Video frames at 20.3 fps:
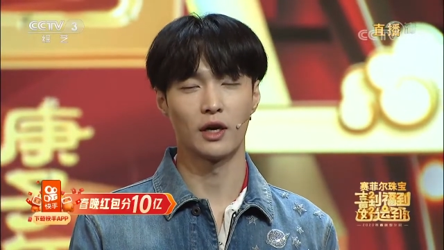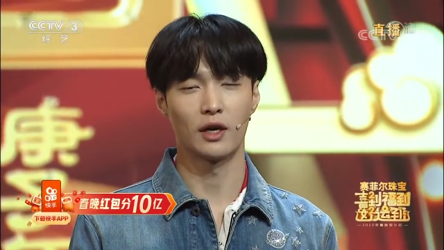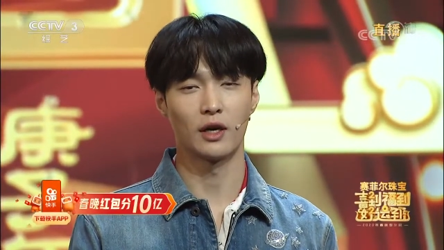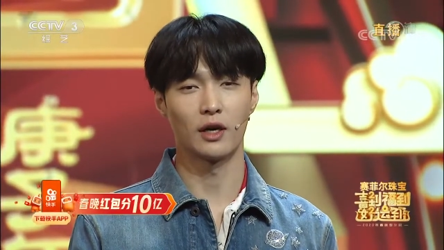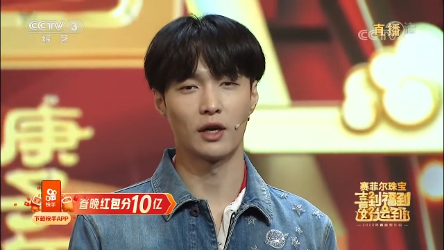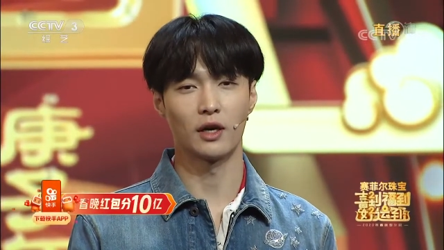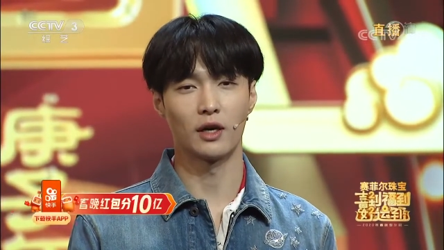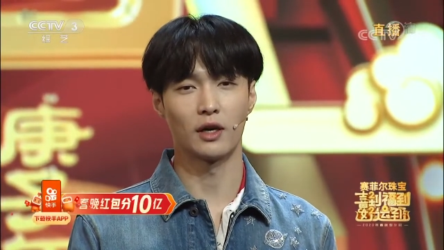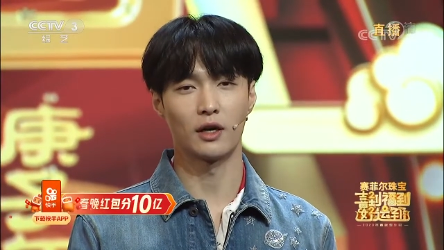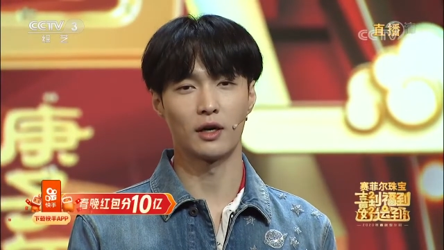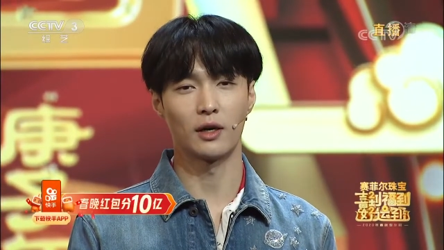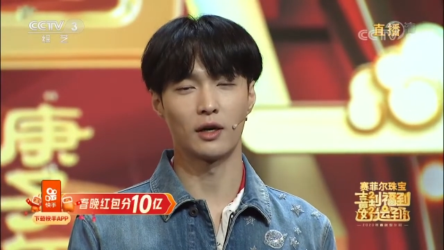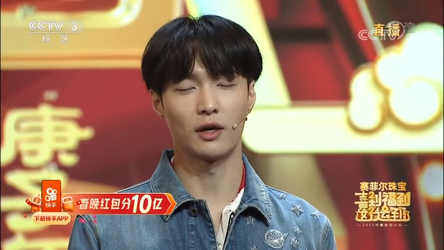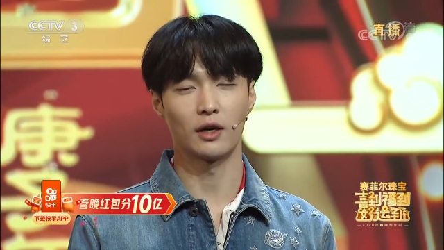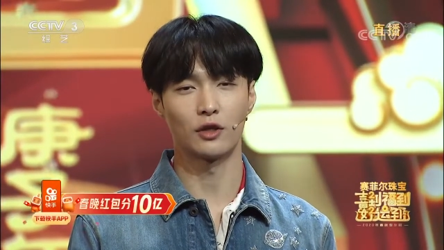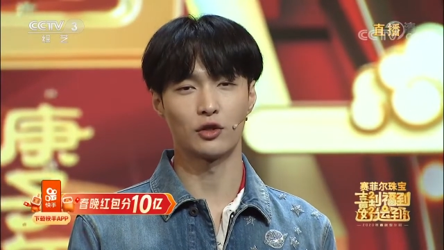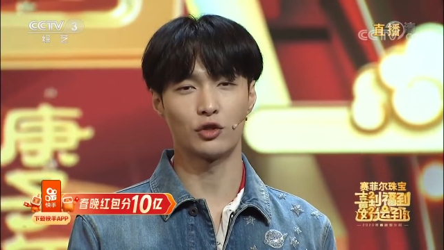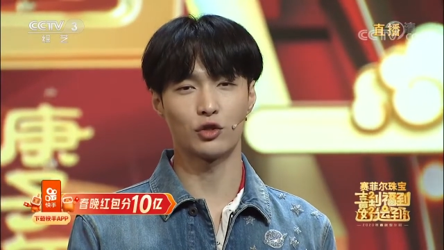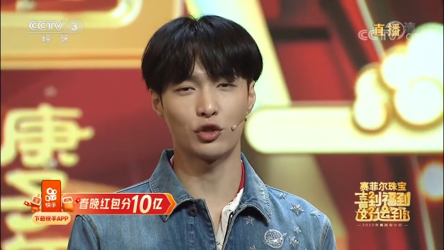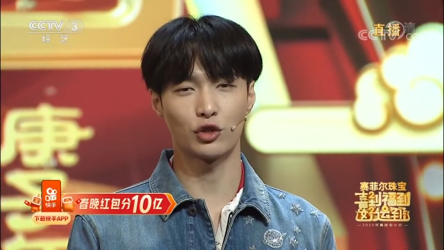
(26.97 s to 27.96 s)

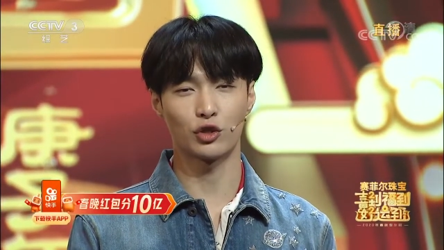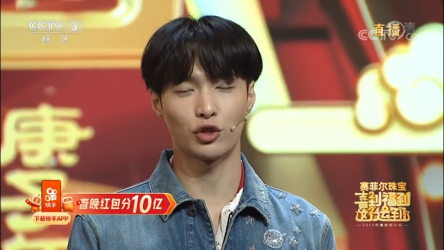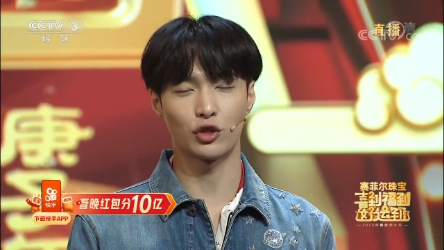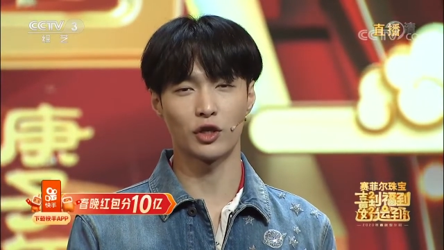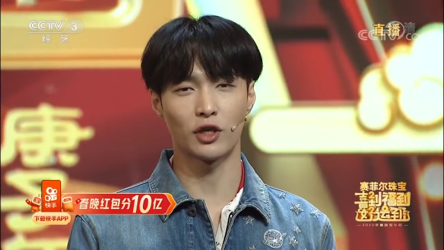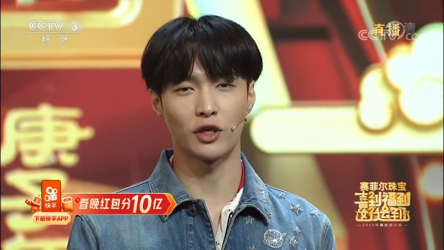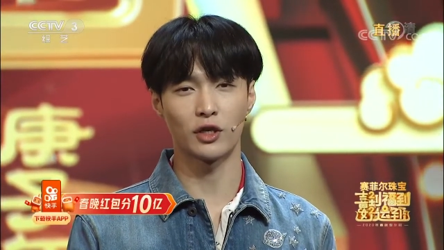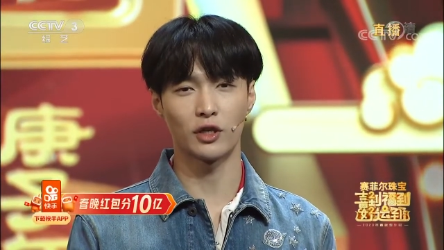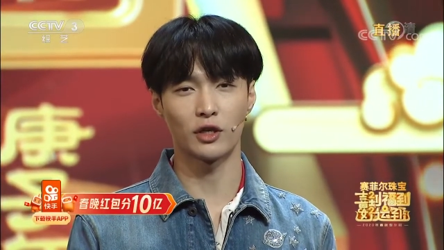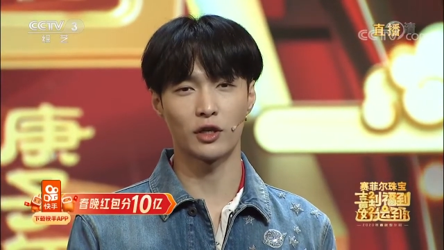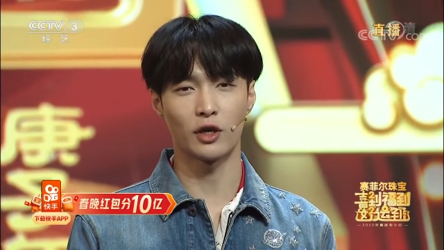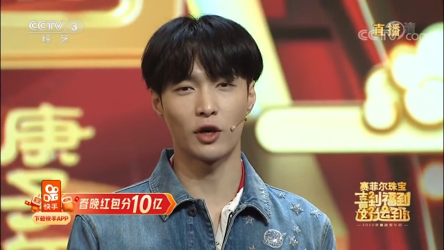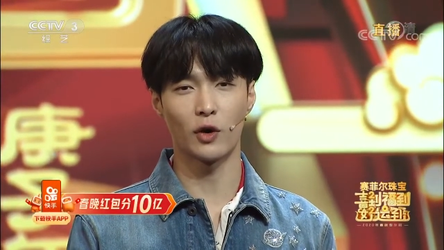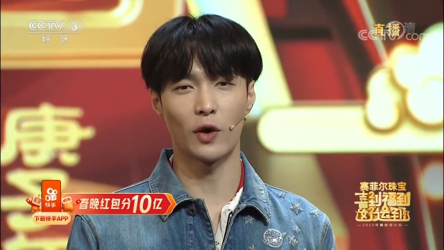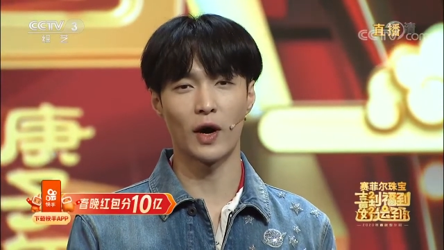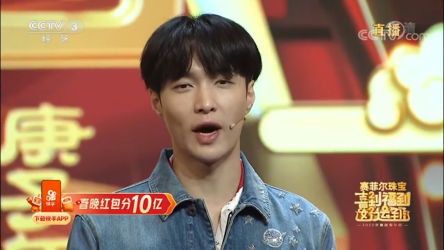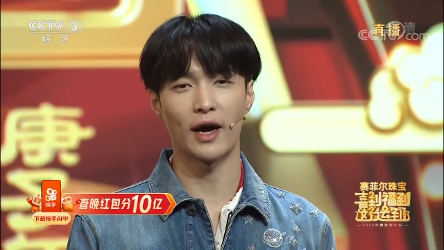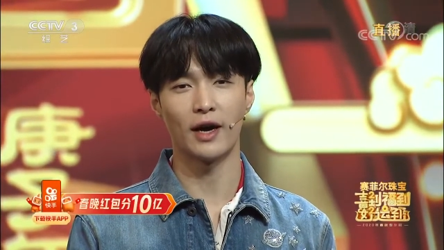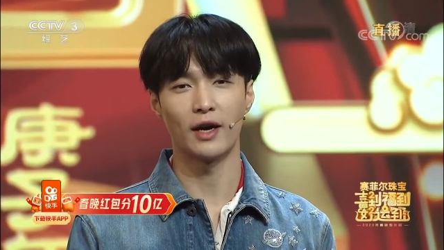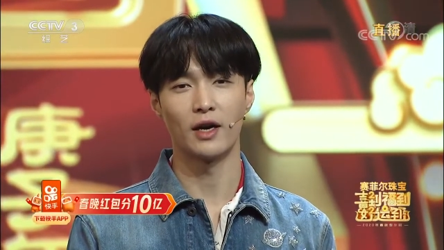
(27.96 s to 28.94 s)
呃支持跟
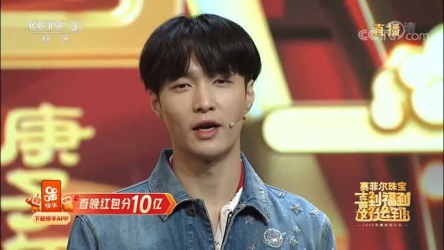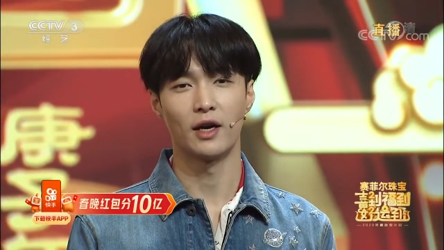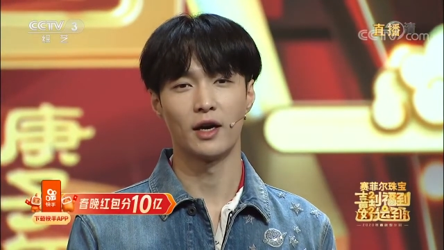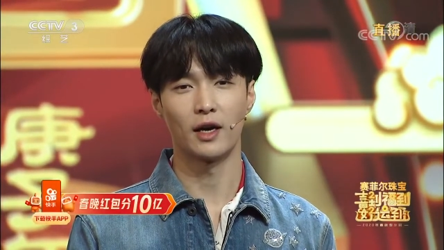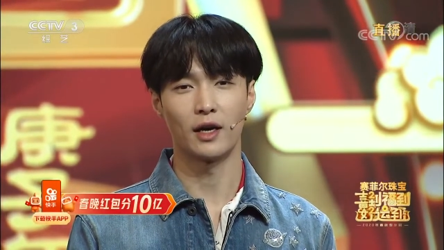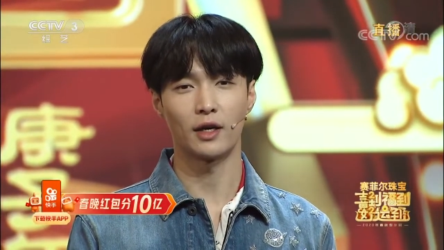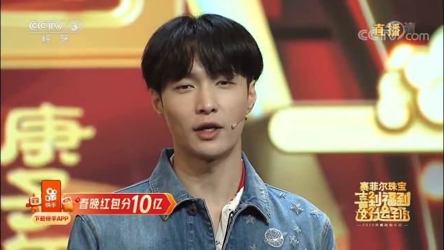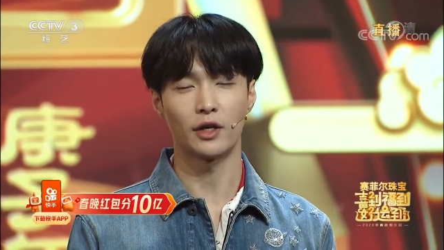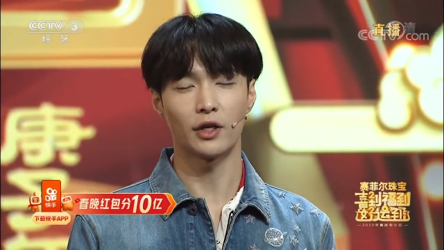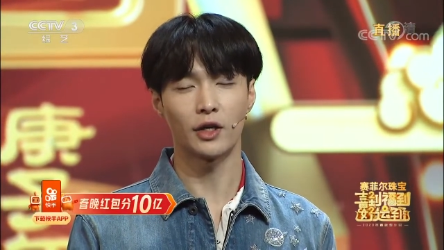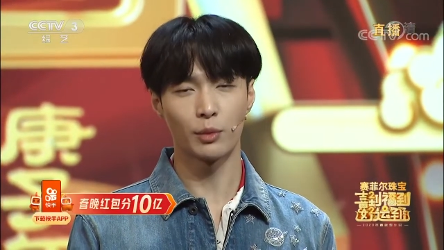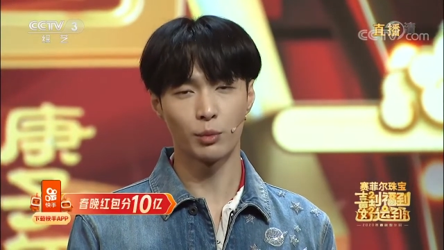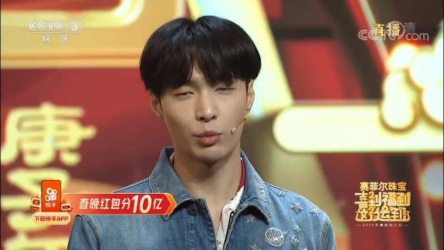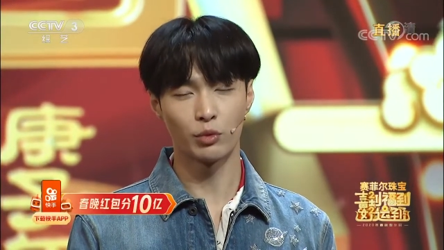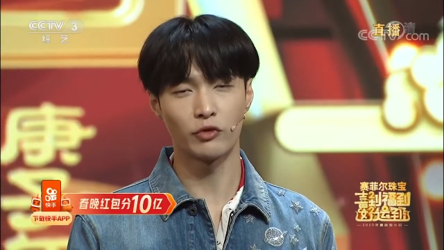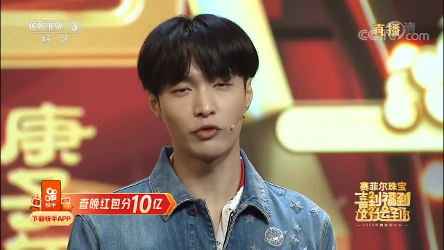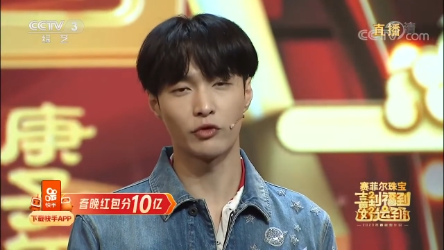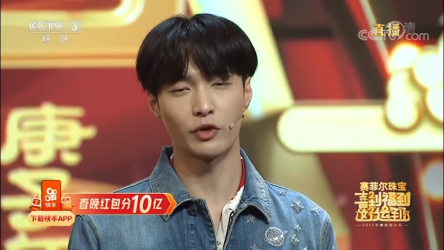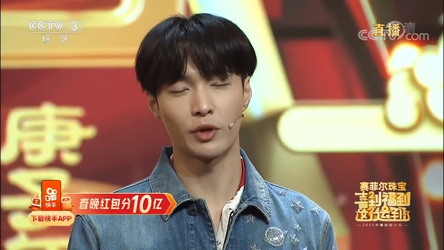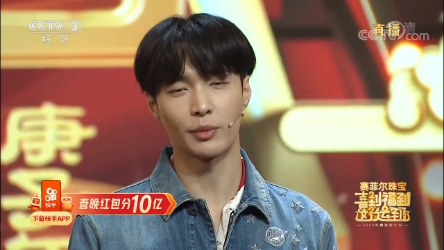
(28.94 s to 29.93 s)
厚爱，呃一
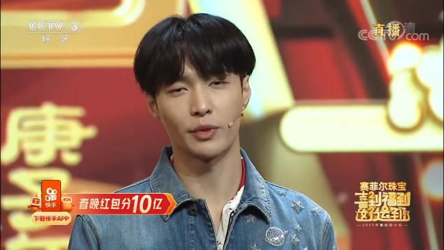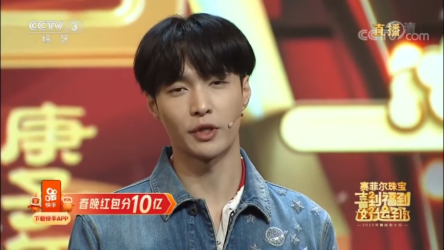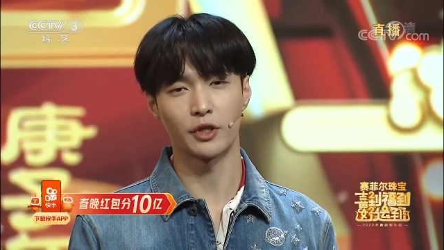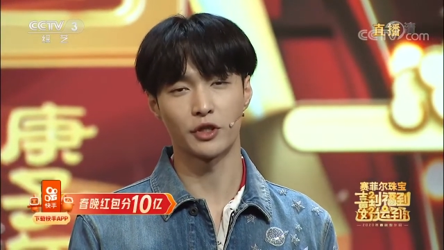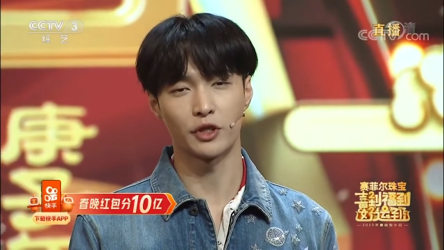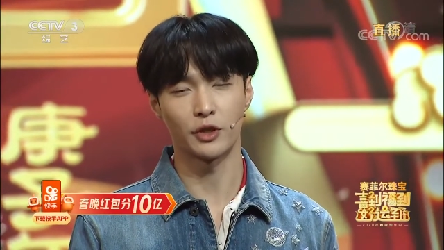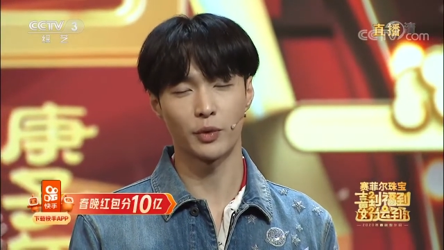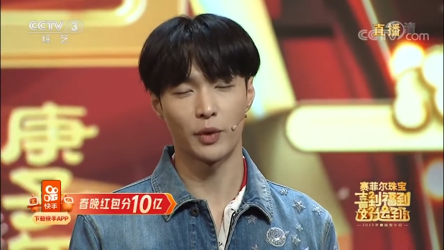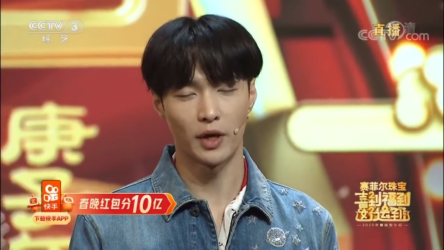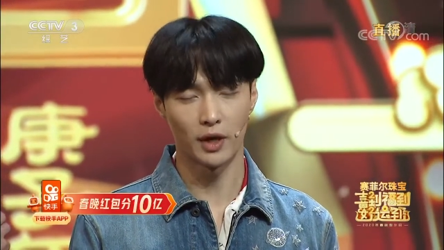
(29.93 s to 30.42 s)
定不负你们的期